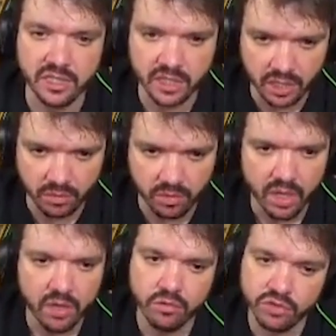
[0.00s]
Então,
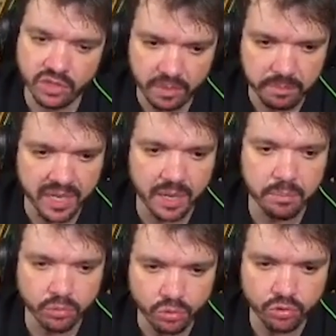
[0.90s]
você vai pagar
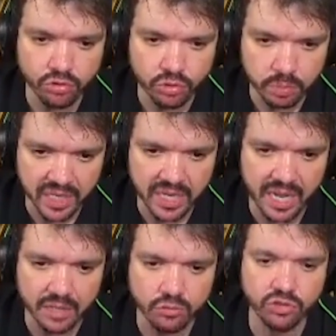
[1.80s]
por todos os
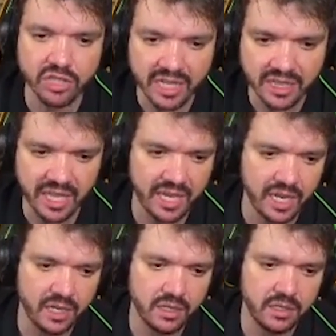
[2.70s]
pecados da
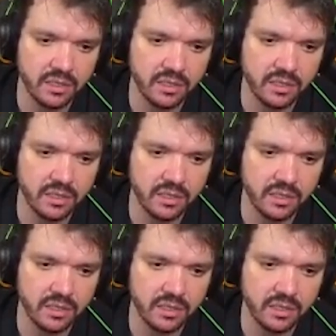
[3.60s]
terra.